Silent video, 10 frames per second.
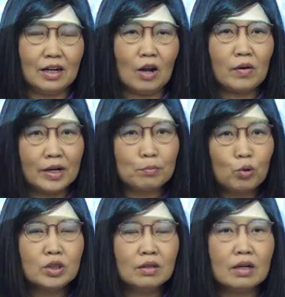เรากำลัง
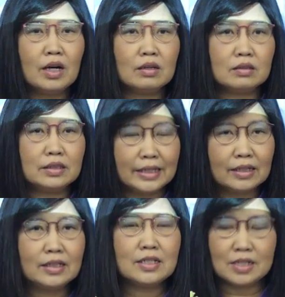พูดถึงเรื่องจริง
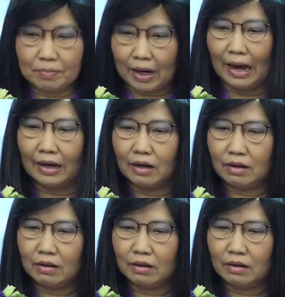ที่สำคัญ